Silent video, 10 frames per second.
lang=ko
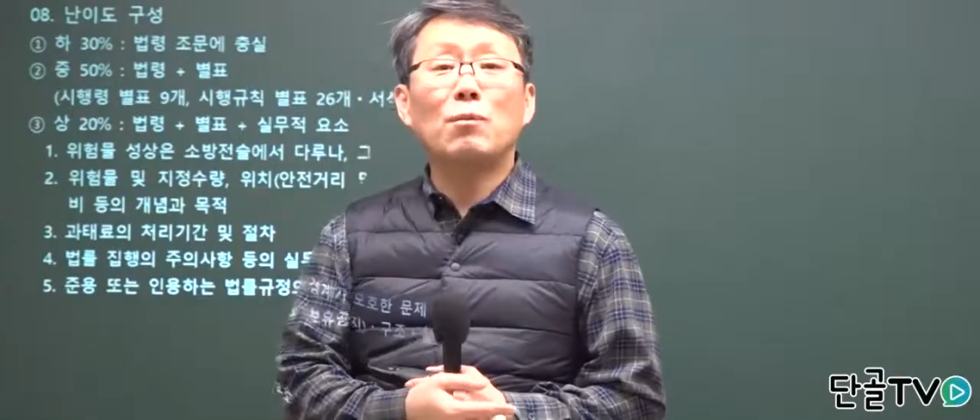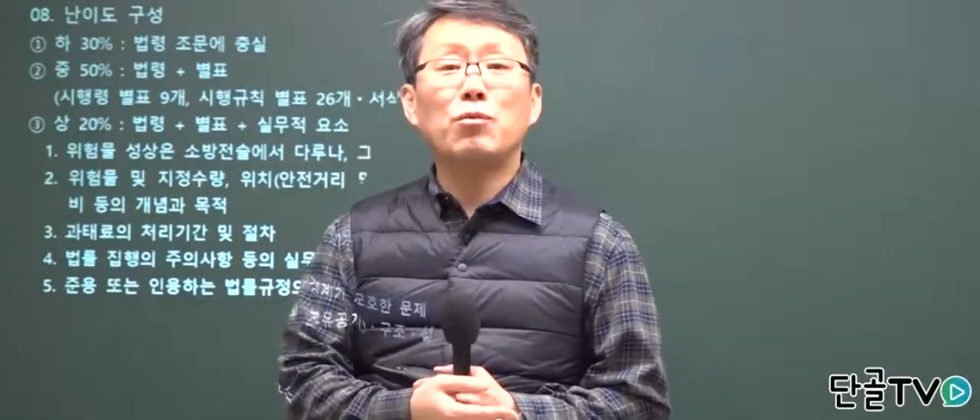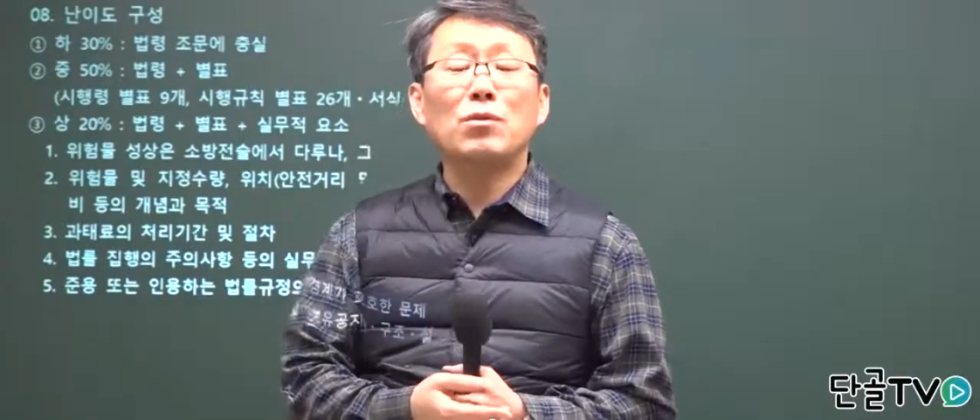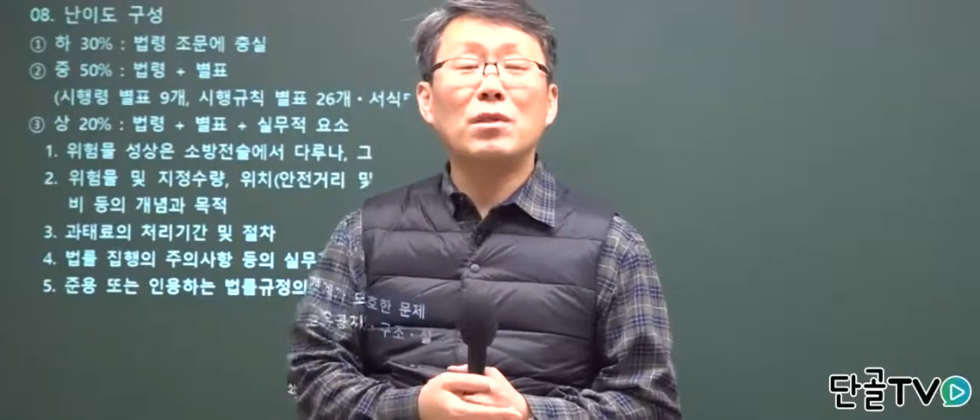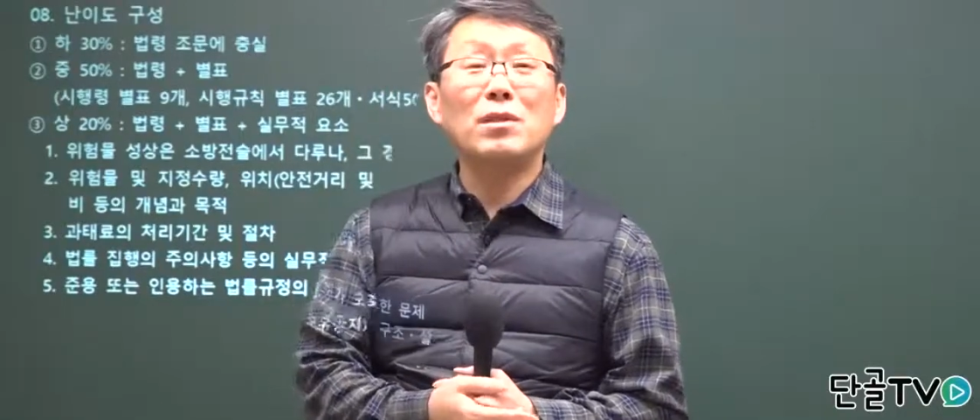
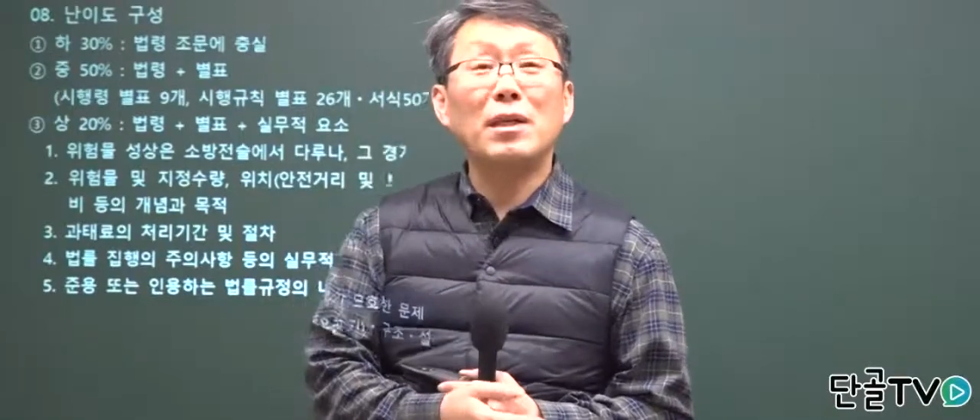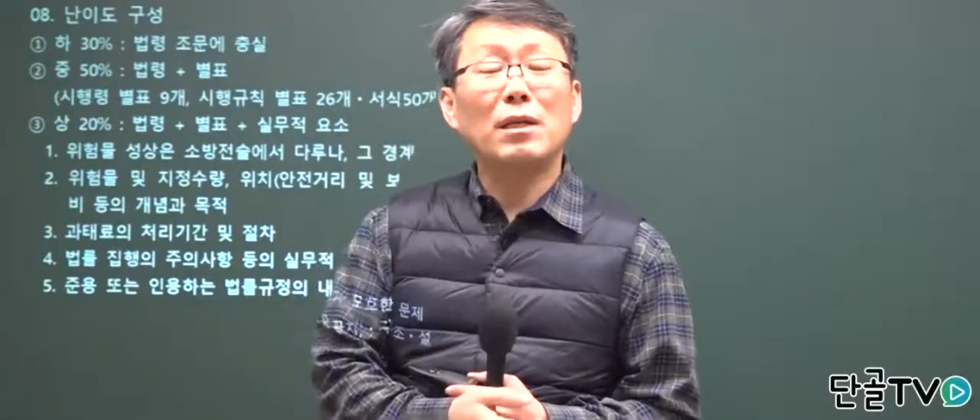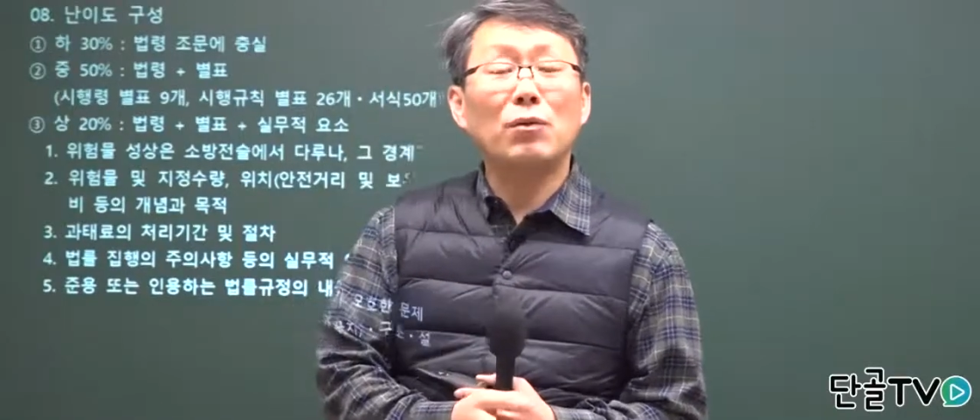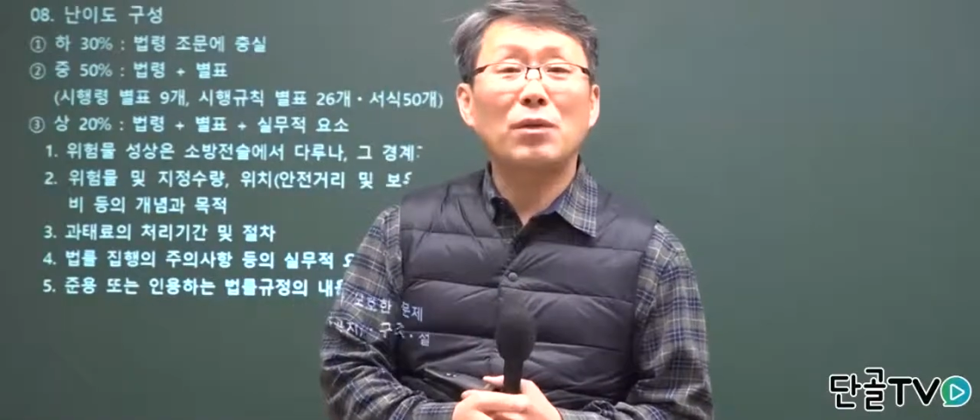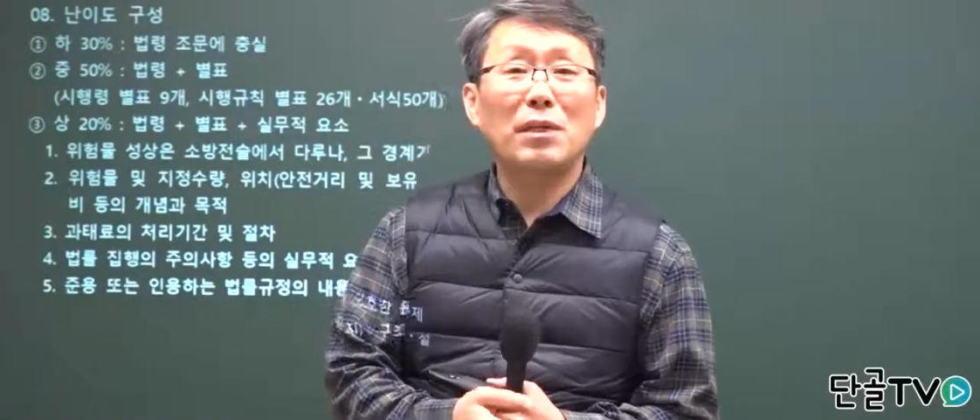
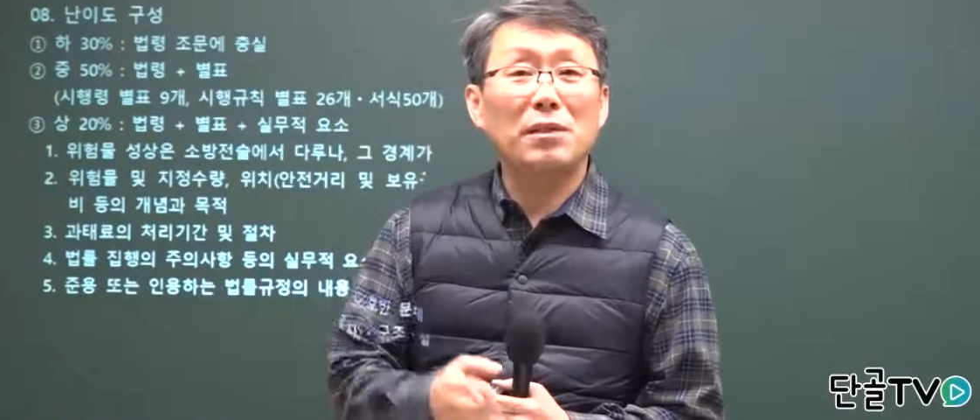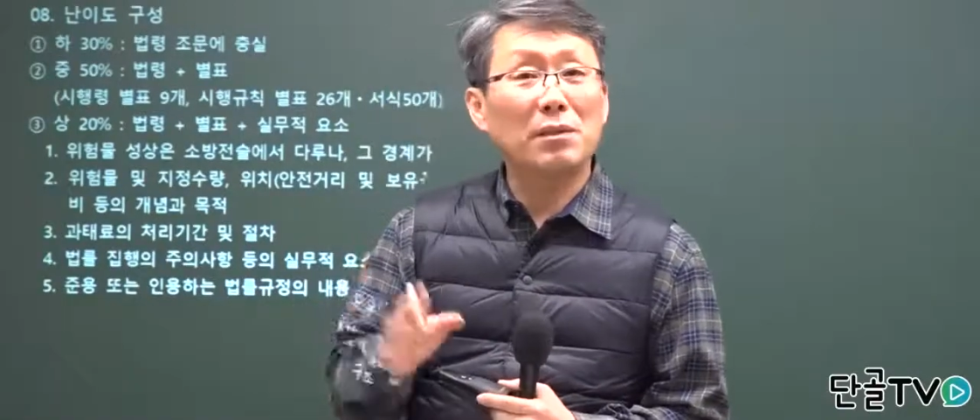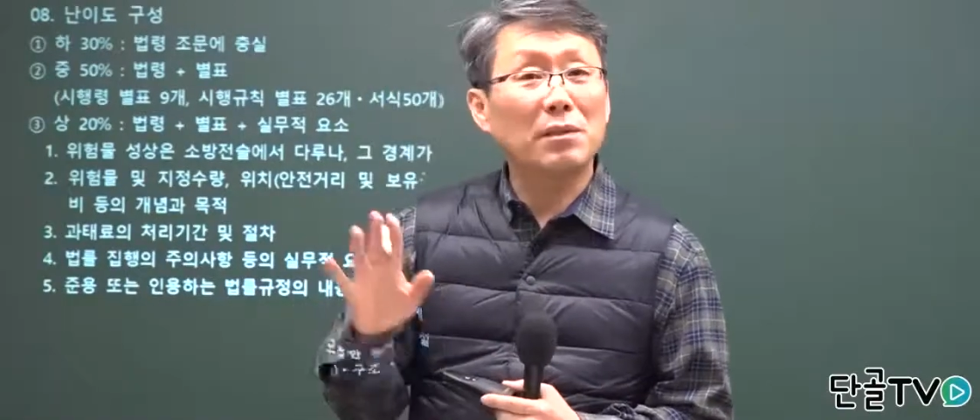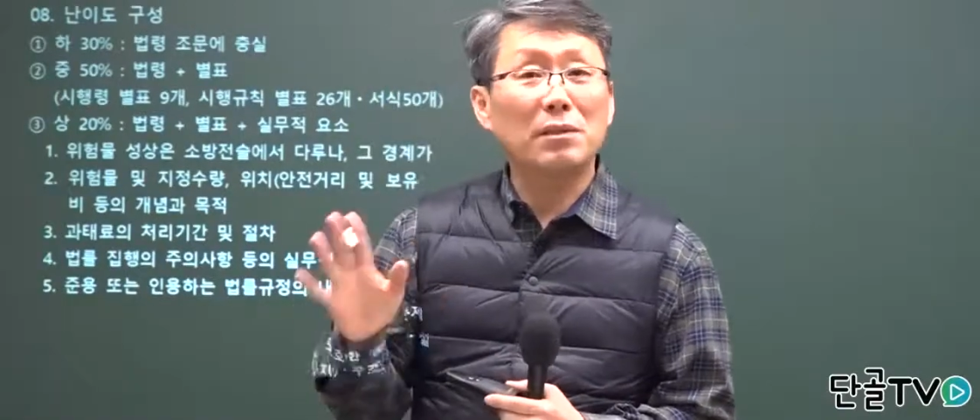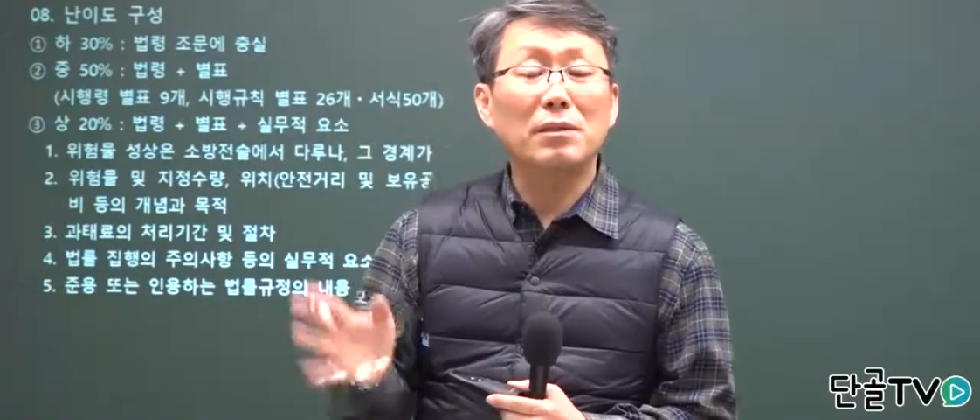불륜죄에
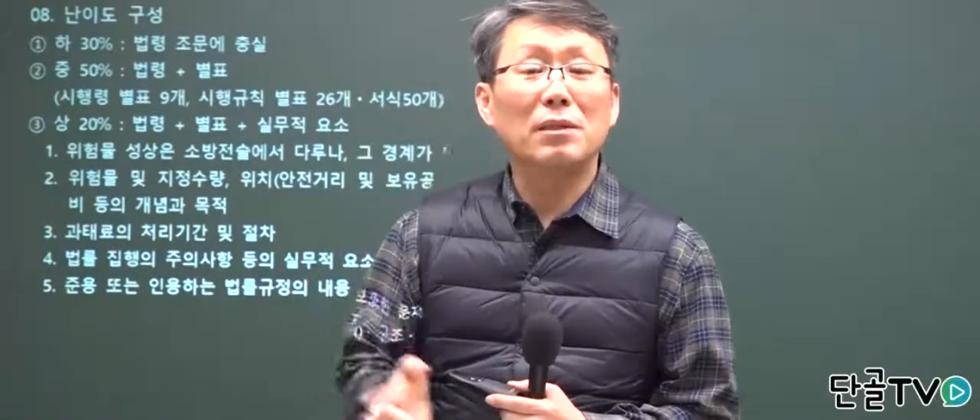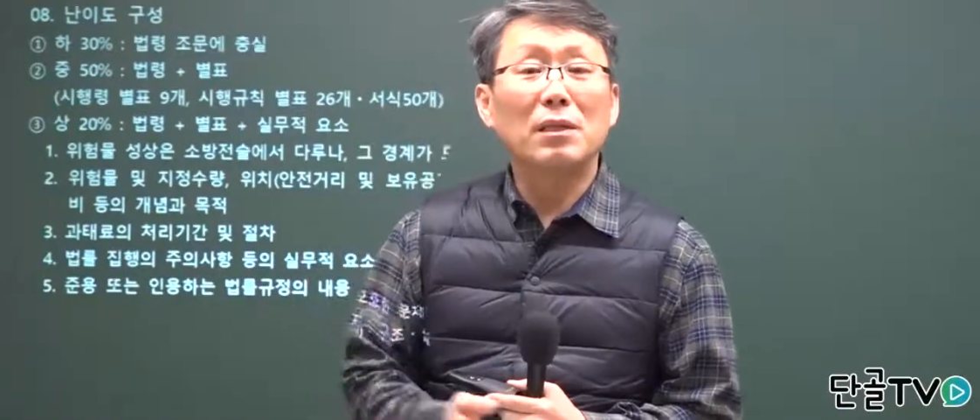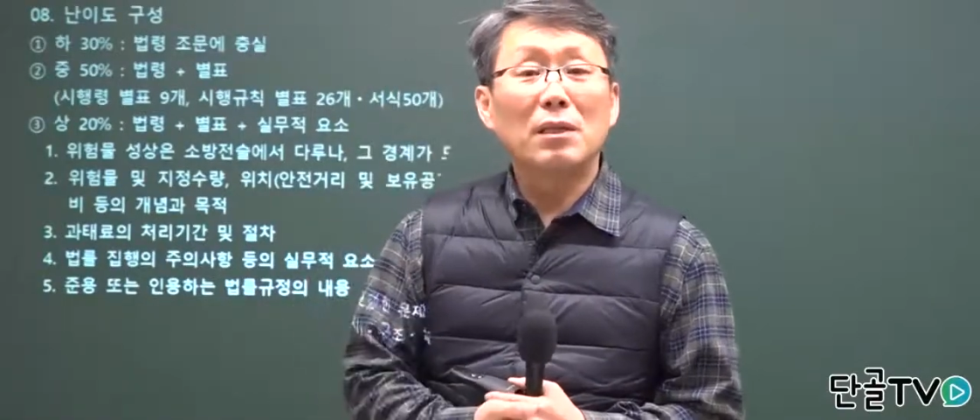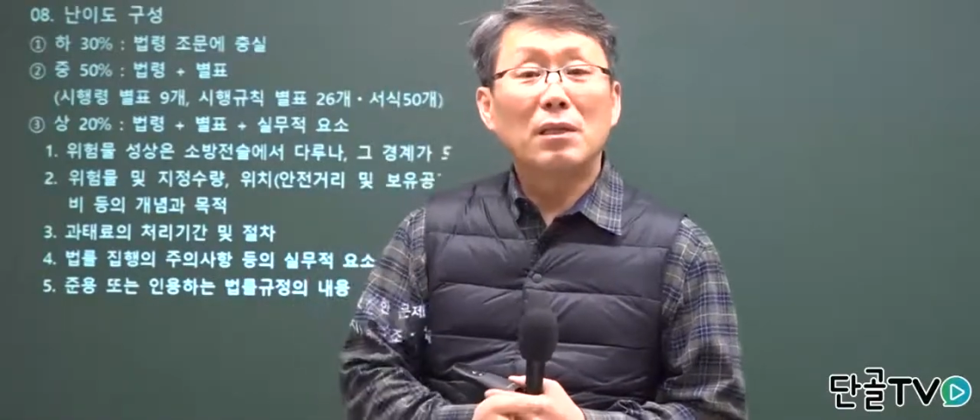대해서는